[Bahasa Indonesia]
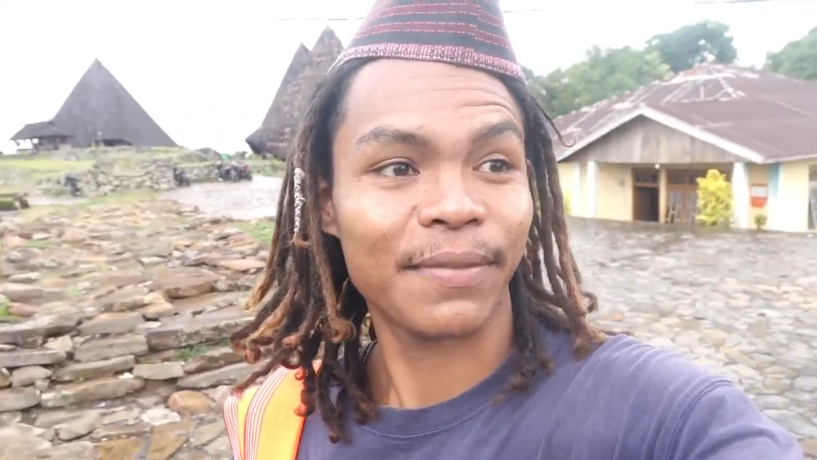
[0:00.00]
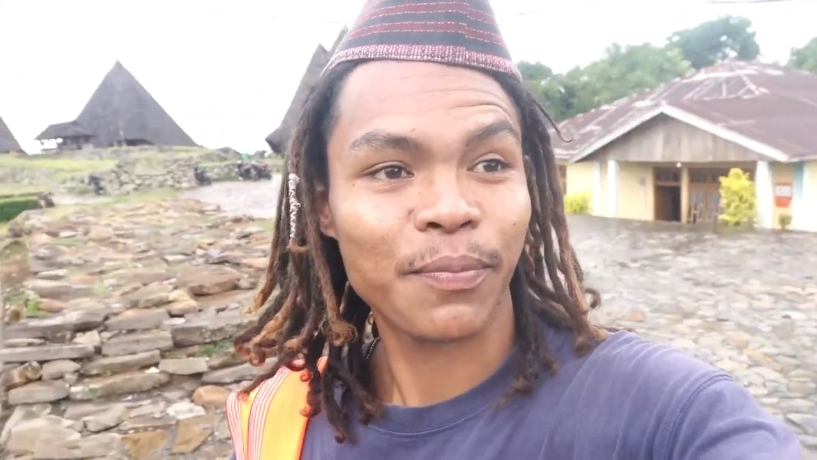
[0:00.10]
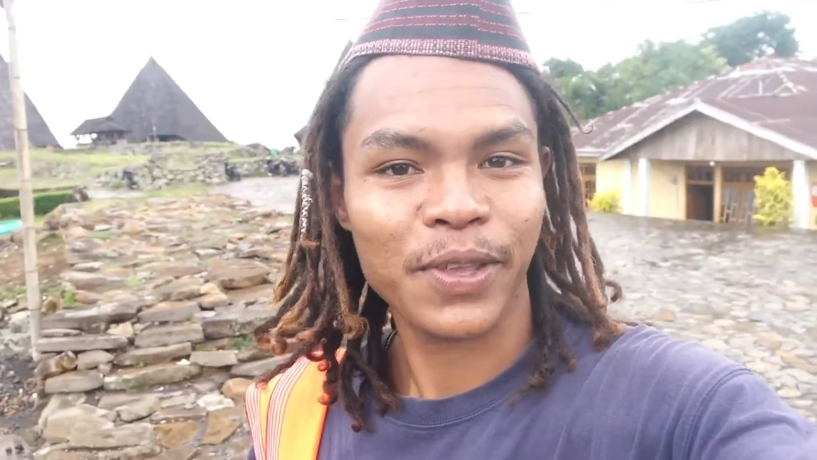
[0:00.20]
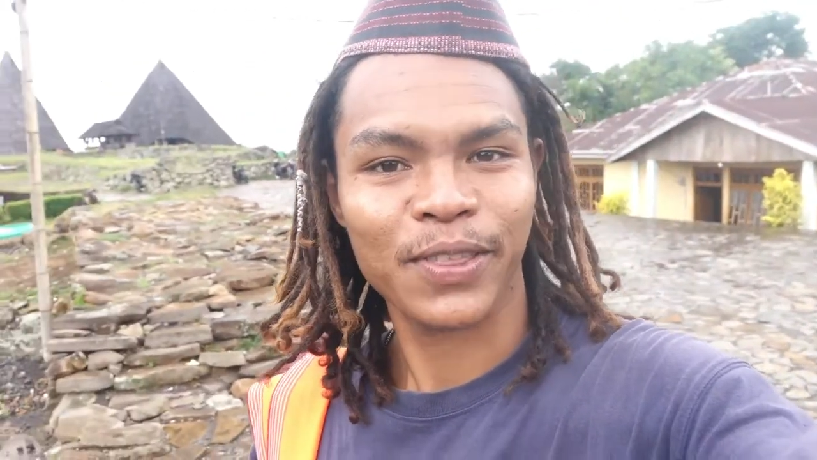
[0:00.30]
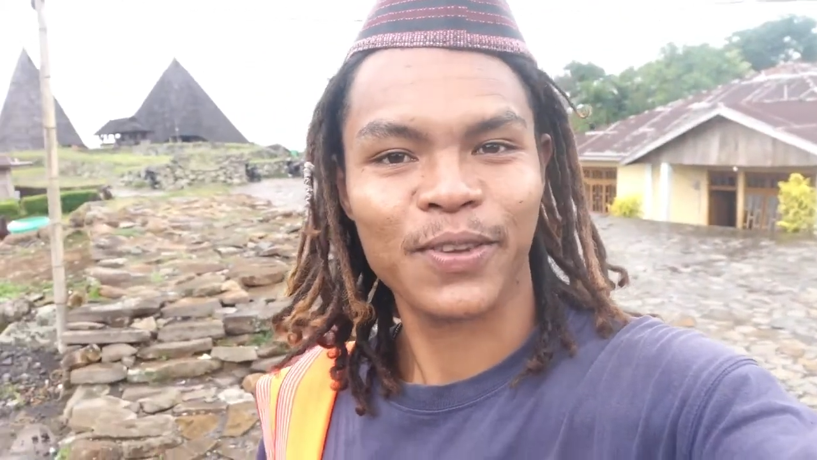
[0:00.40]

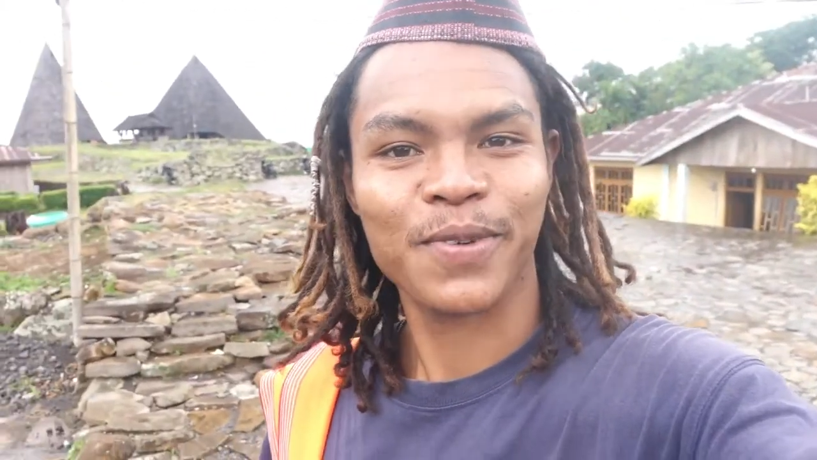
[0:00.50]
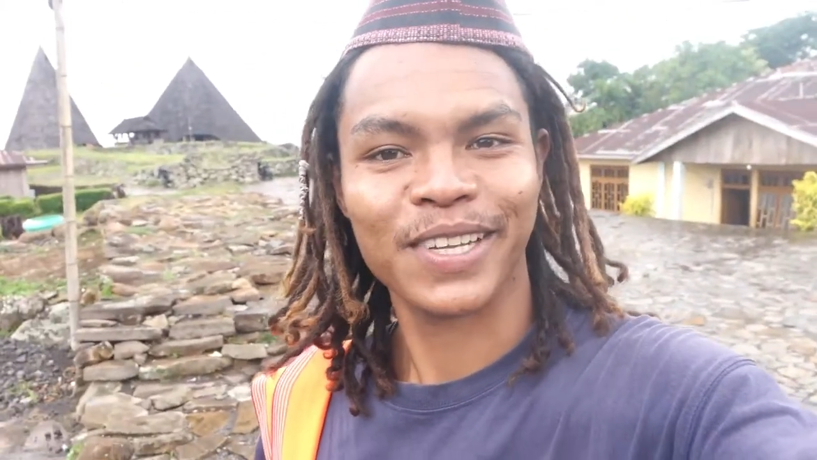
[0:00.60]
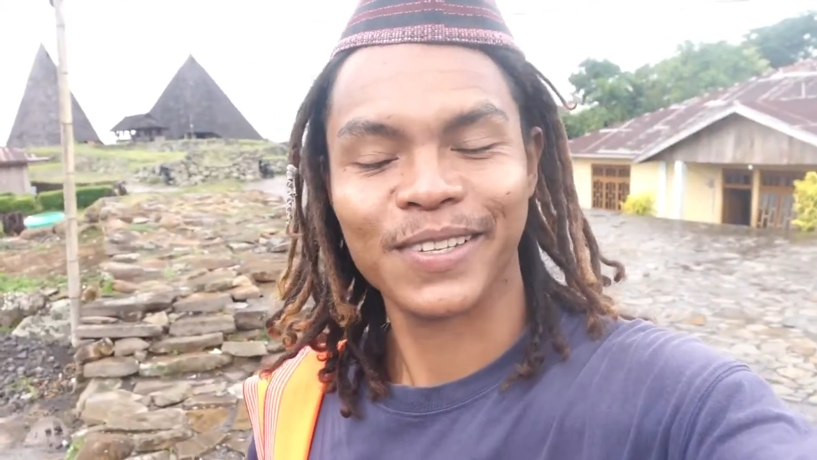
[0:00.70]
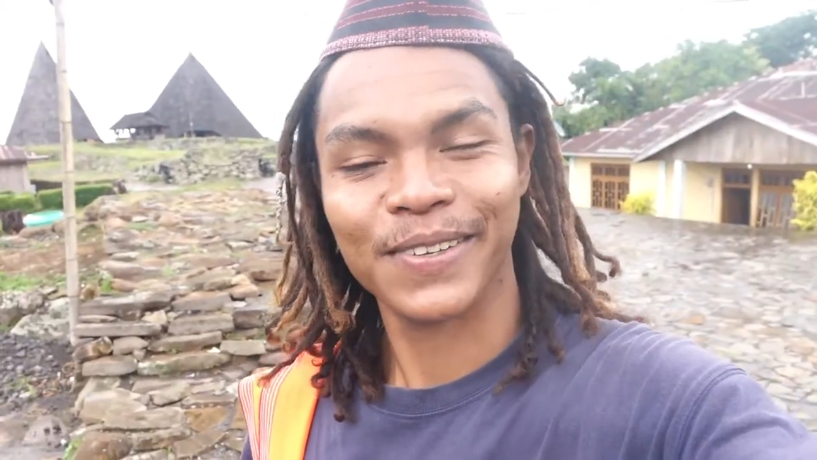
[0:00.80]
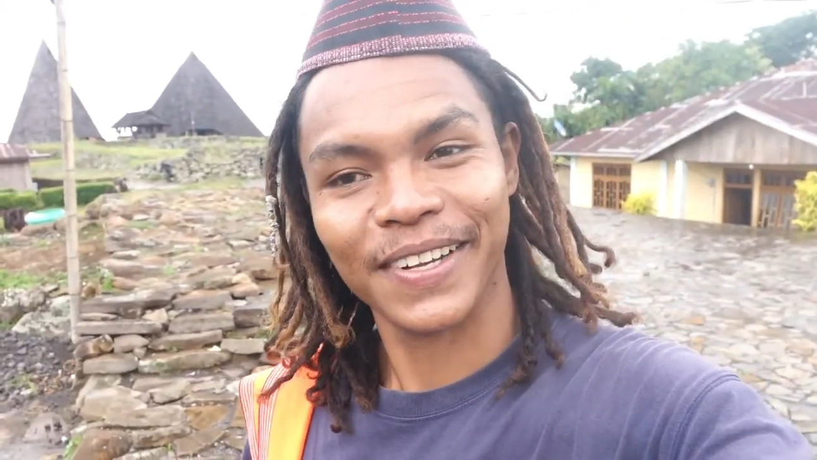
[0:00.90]
pintu
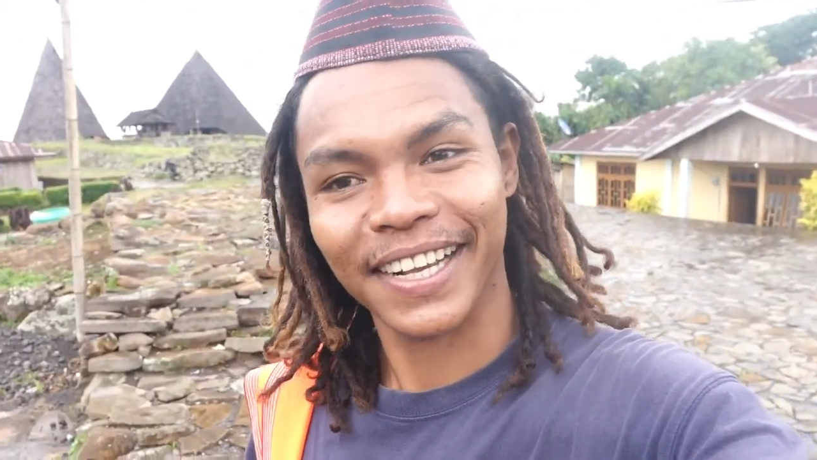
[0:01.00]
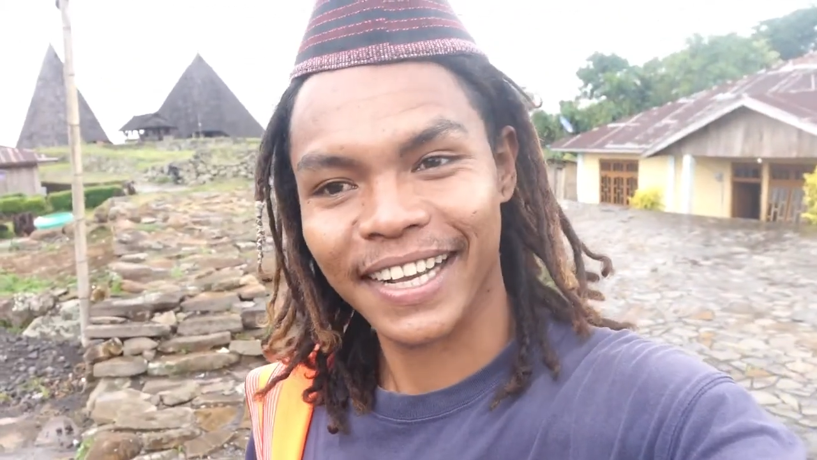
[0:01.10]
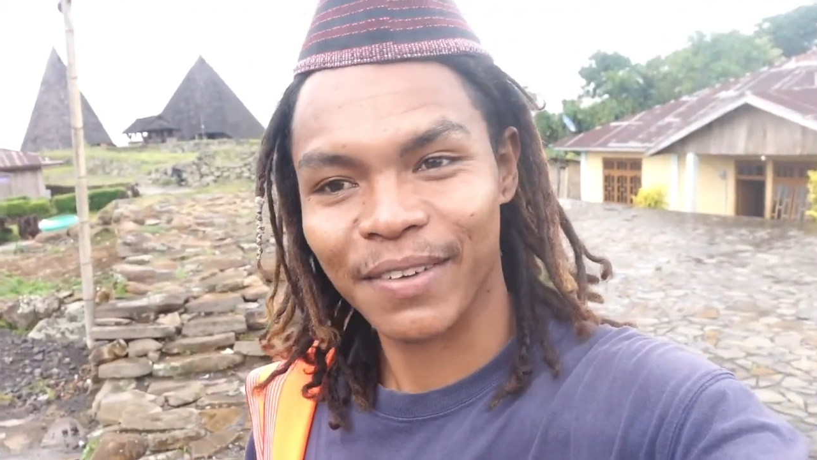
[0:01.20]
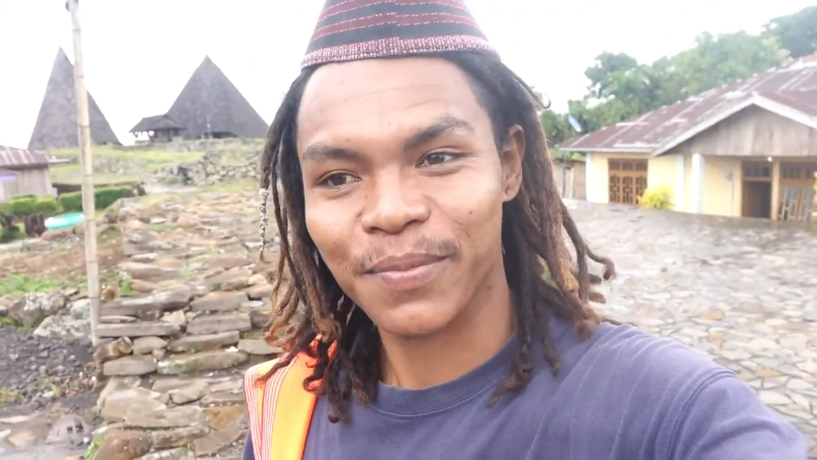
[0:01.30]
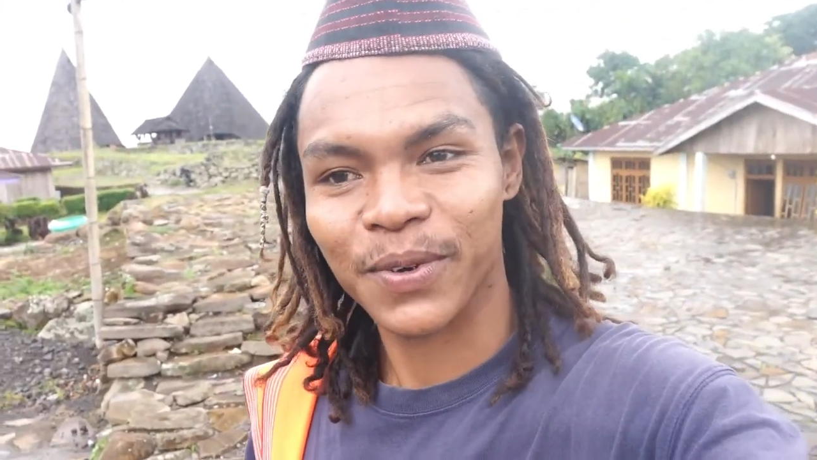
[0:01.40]
masuk
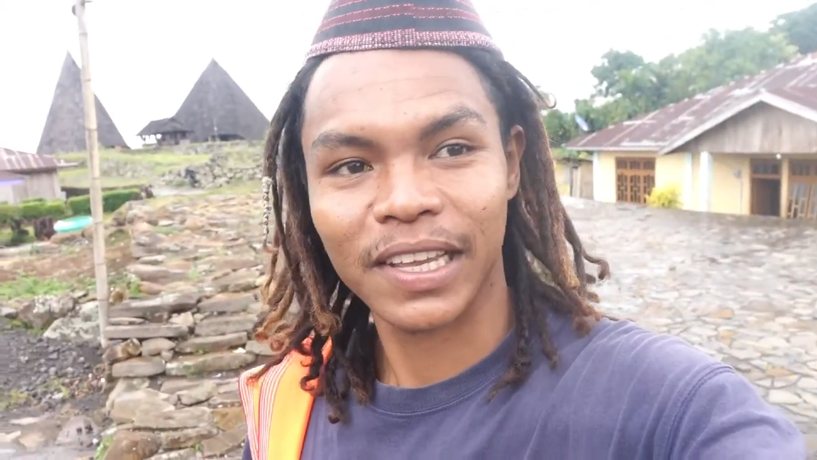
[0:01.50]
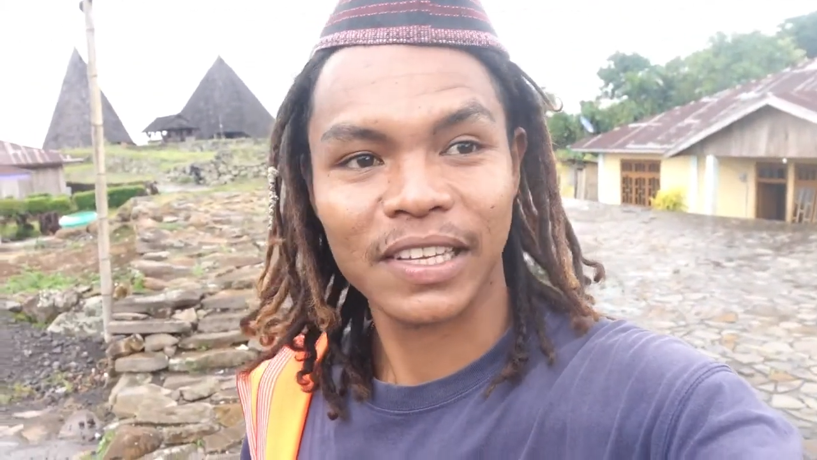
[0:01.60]
kampung